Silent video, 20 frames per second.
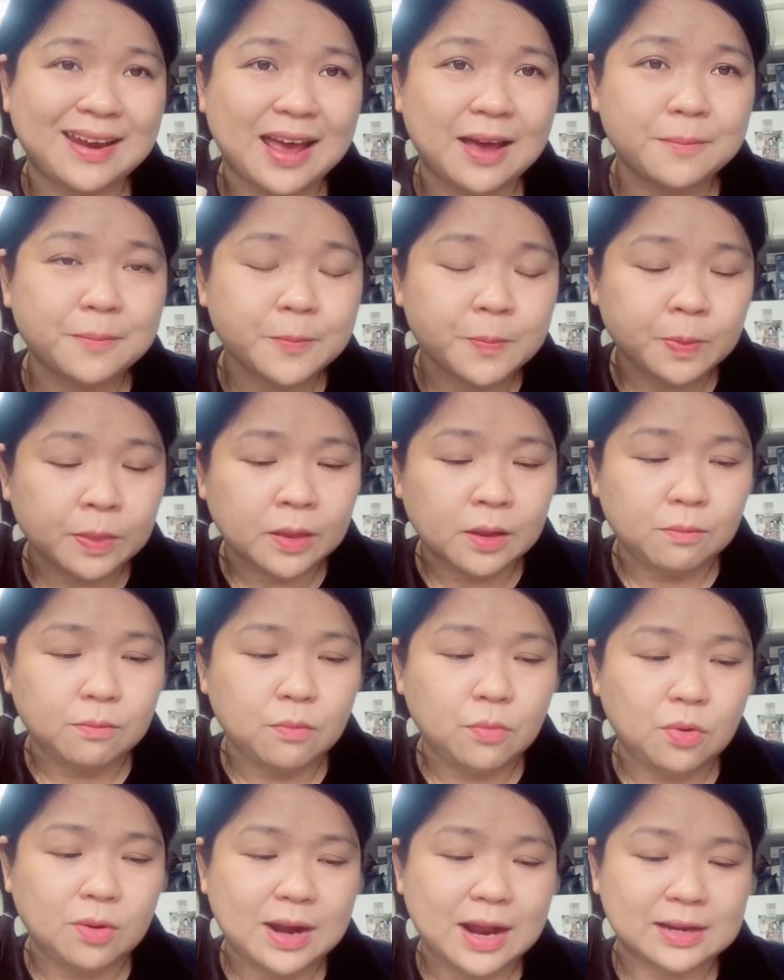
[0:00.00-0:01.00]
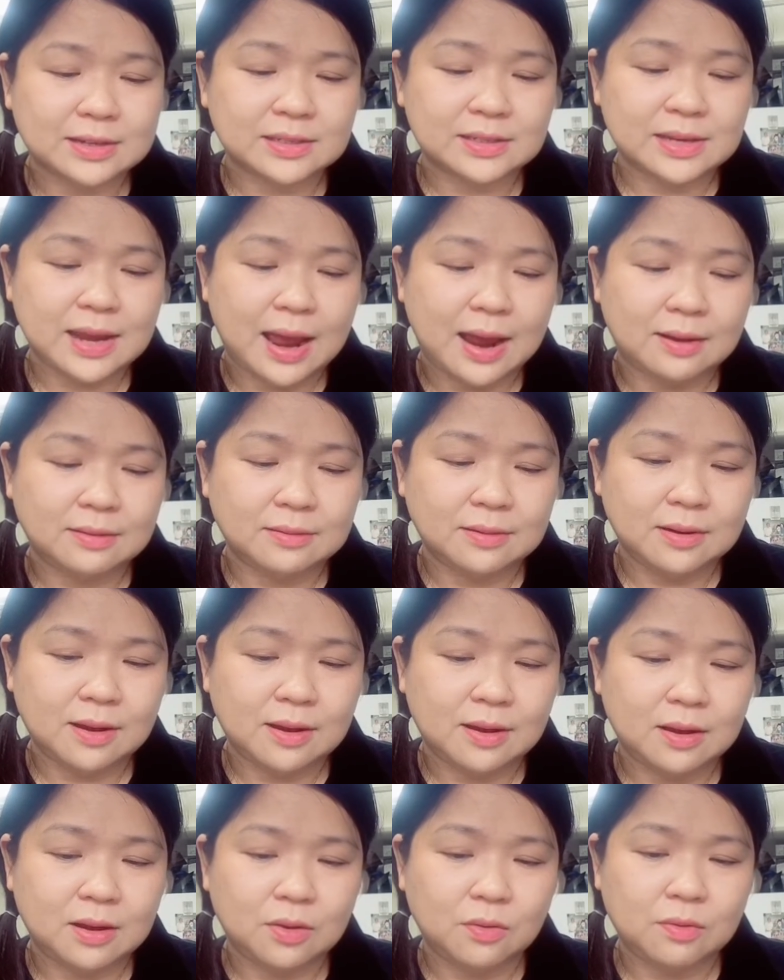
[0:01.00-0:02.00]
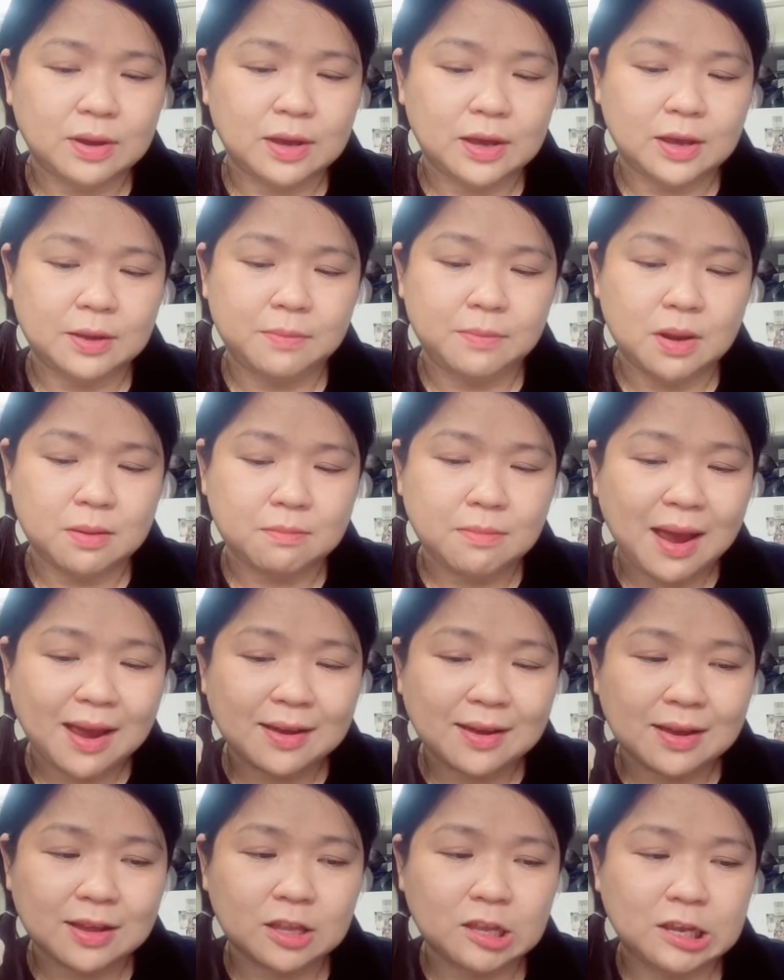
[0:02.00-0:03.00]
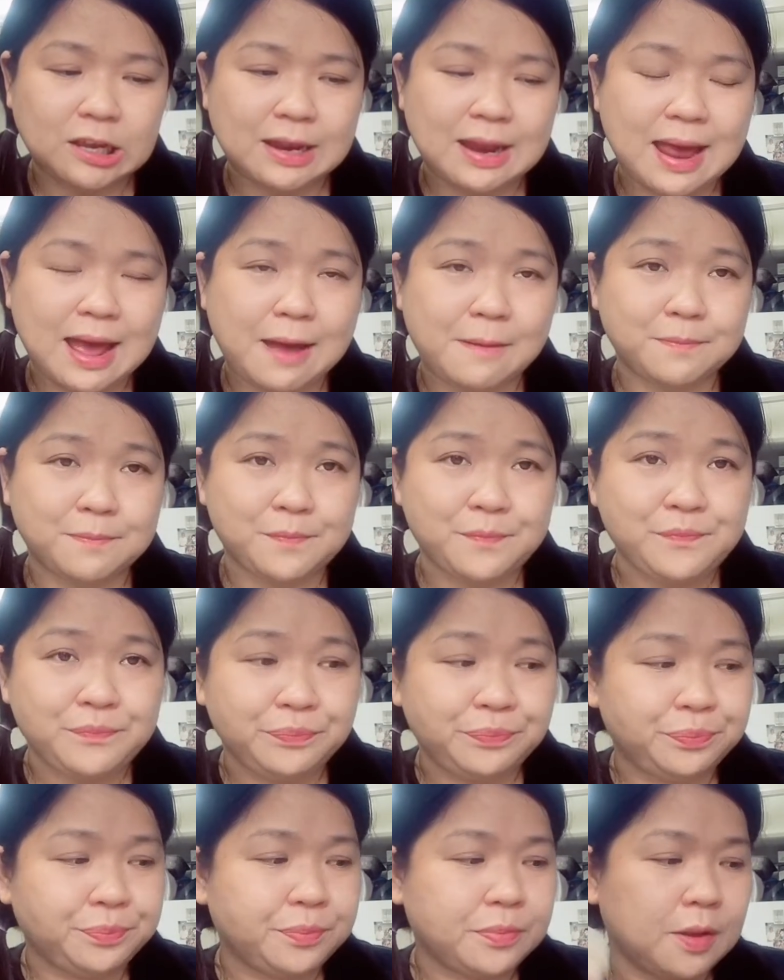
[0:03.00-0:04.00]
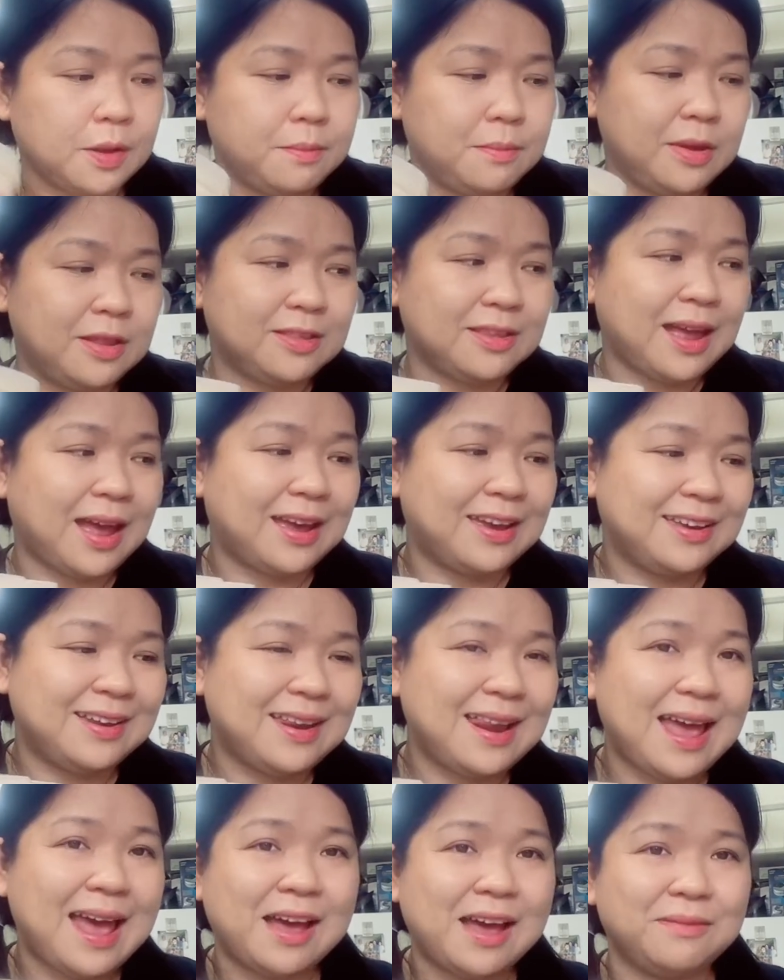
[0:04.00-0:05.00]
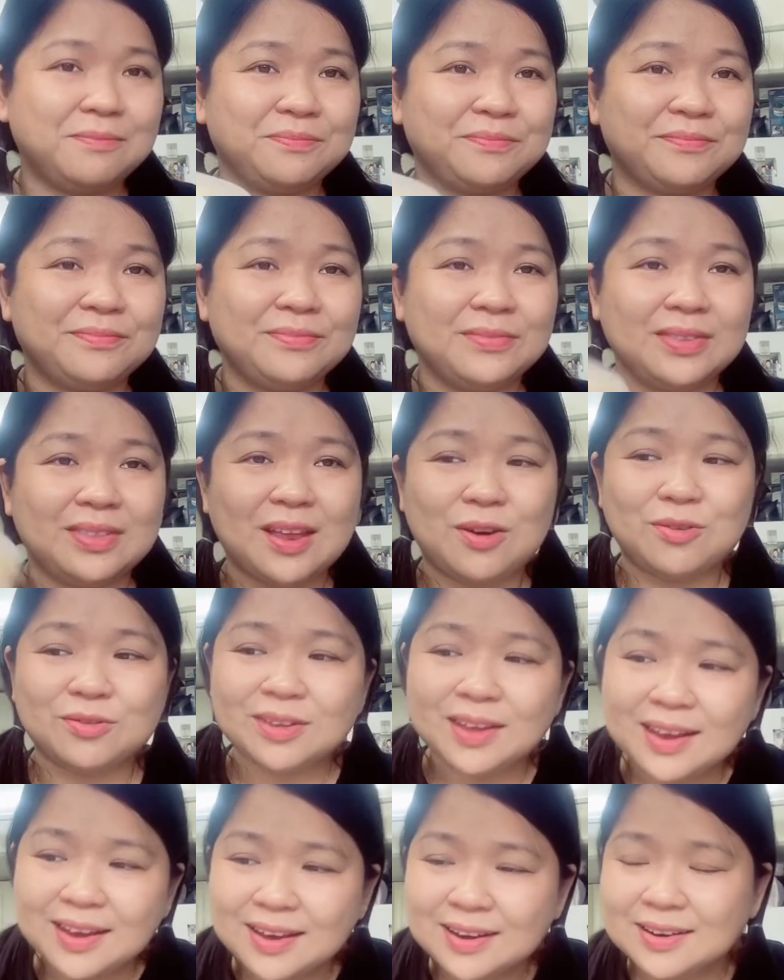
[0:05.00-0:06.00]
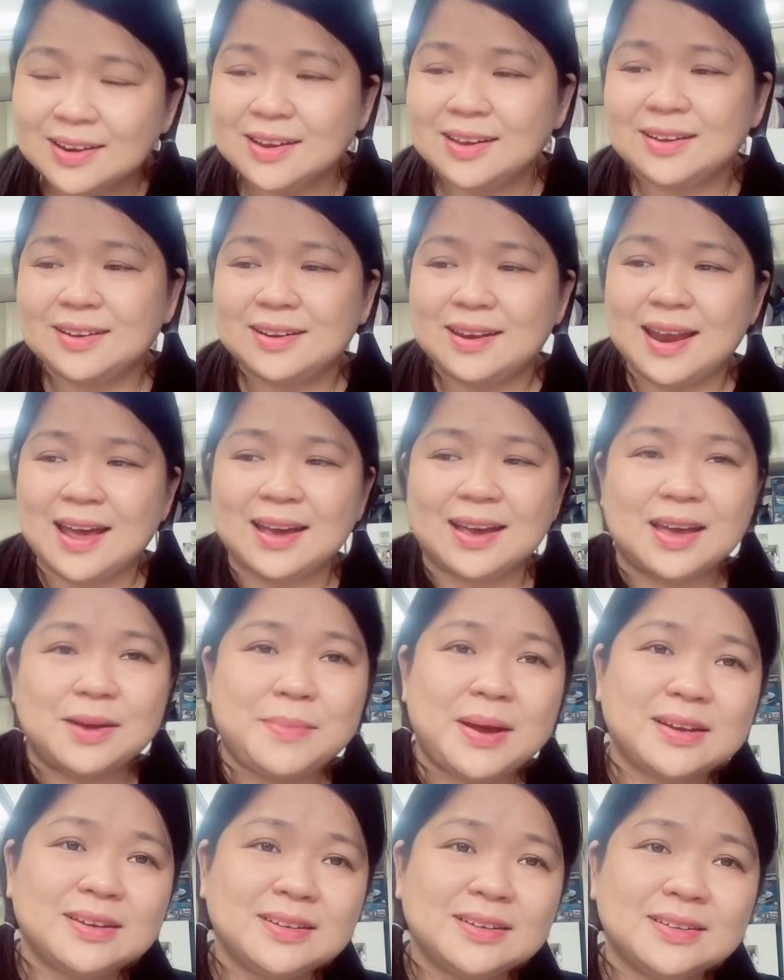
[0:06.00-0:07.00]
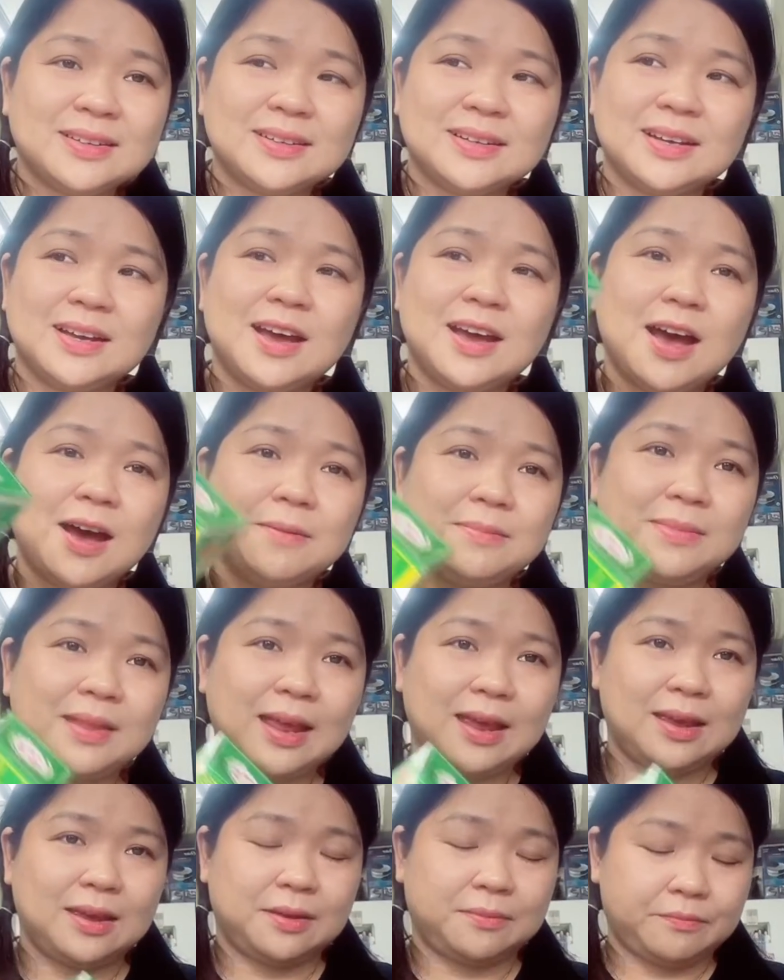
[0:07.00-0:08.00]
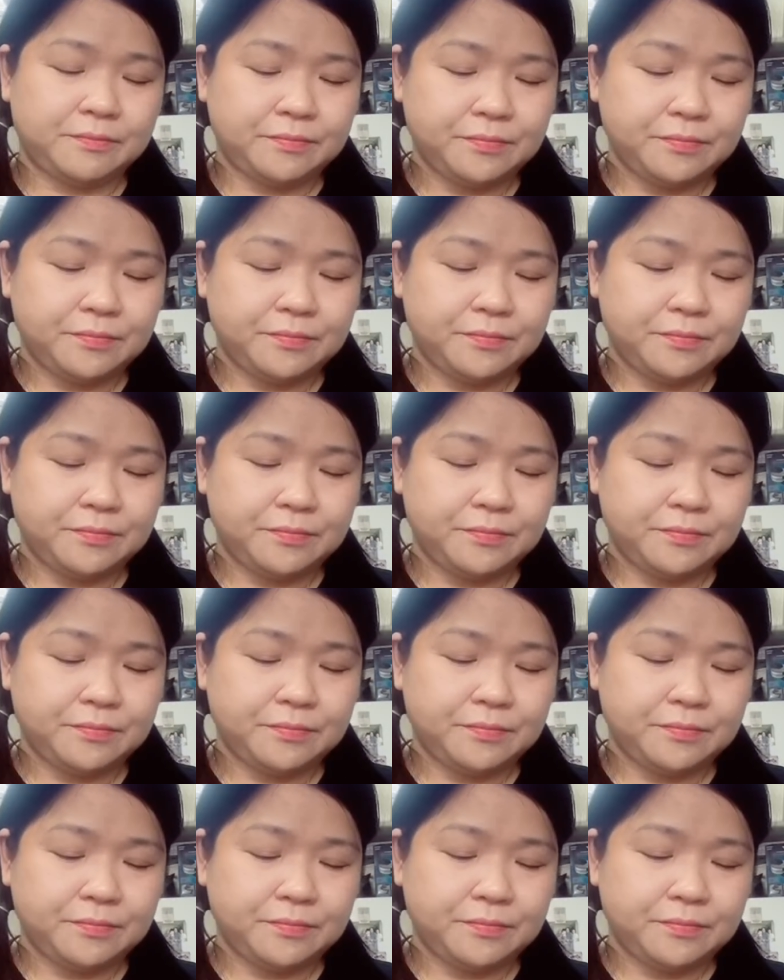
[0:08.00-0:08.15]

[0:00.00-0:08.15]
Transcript: đã mua đặc sản ở ngoài miền Bắc á, thì làm mình thấy là đầu tiên á, là cái bánh cớm này